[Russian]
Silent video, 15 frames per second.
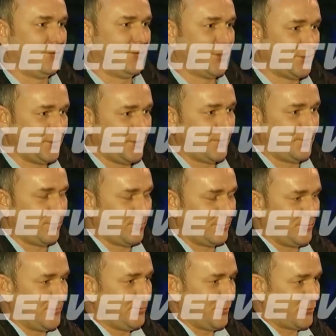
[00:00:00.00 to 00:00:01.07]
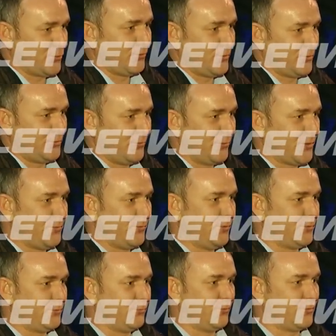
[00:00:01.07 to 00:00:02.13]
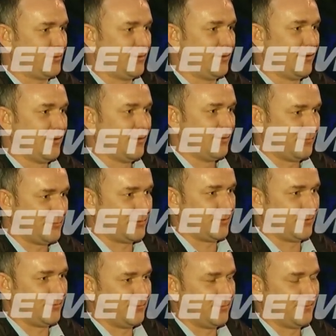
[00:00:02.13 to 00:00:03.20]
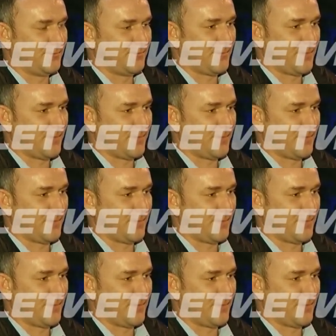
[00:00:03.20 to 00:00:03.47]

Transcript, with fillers: Сейчас, наверное, просто напряженка с елками в лесу уже в целом.